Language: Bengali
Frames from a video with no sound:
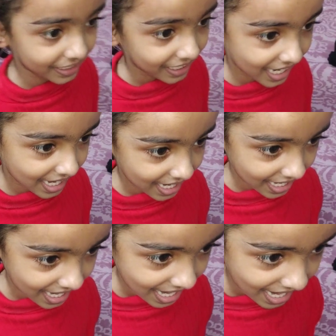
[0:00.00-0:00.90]
চলো
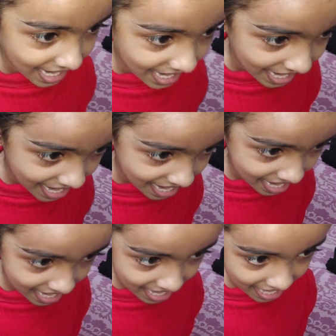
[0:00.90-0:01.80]
আর কি
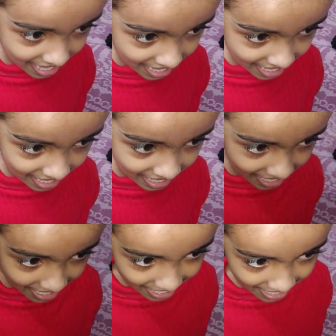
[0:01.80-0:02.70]
চলো